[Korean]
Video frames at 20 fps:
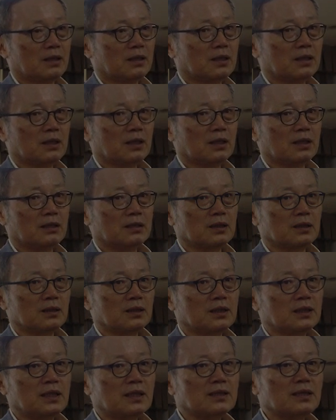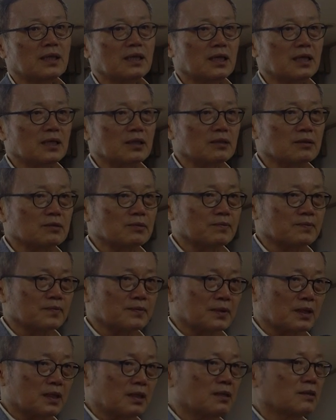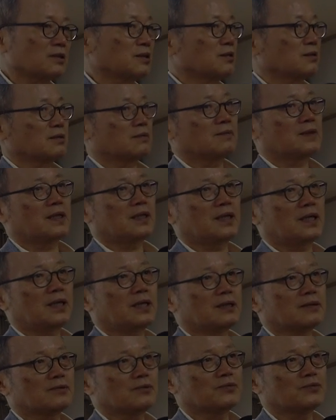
그러니까 이대생이 좀 그런 예,